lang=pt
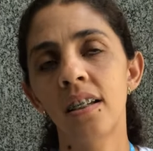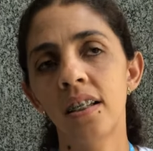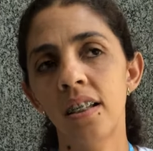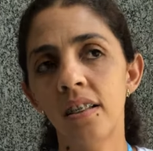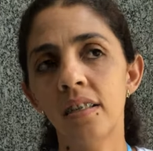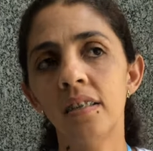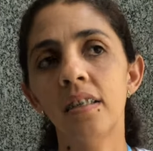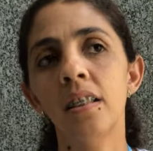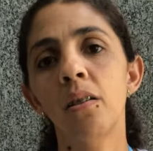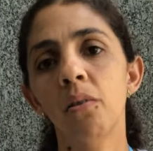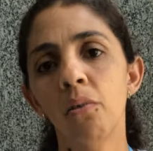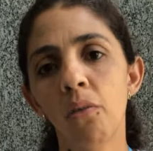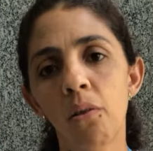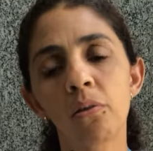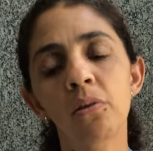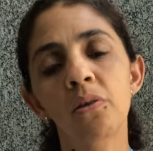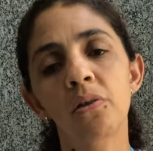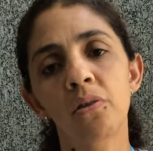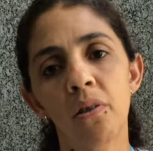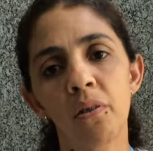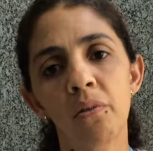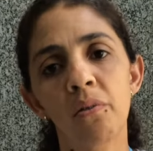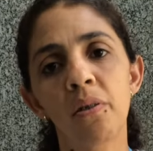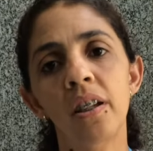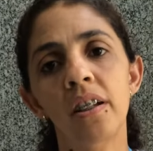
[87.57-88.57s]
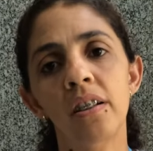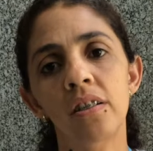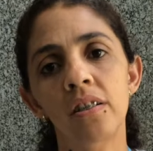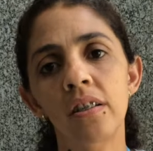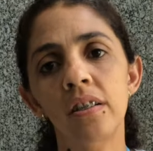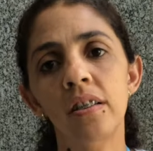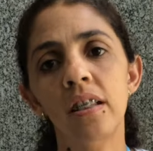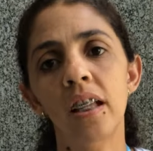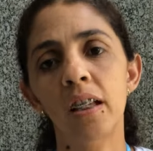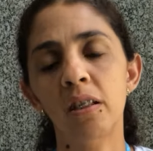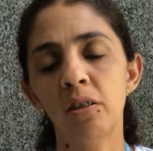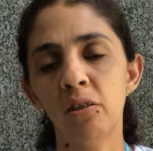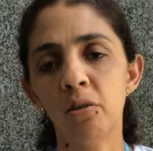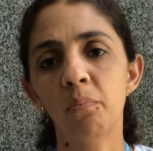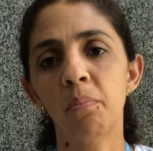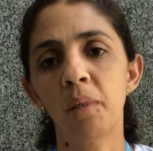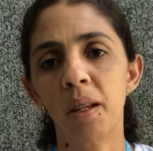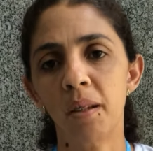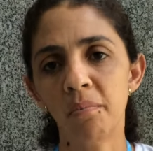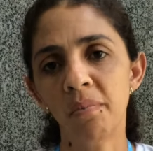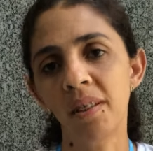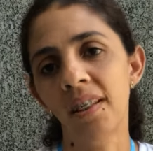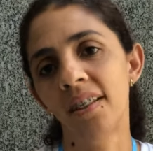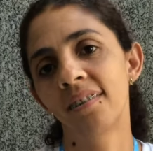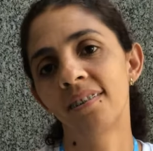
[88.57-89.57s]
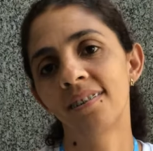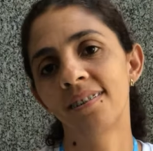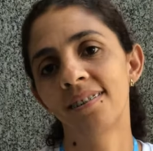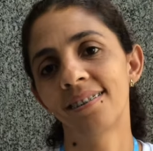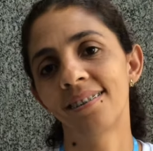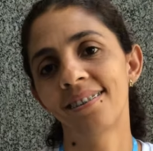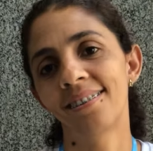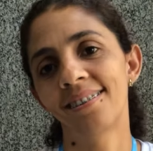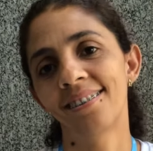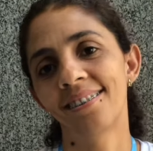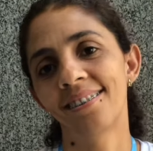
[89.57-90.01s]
E esse encontro só veio dizer isso para mim.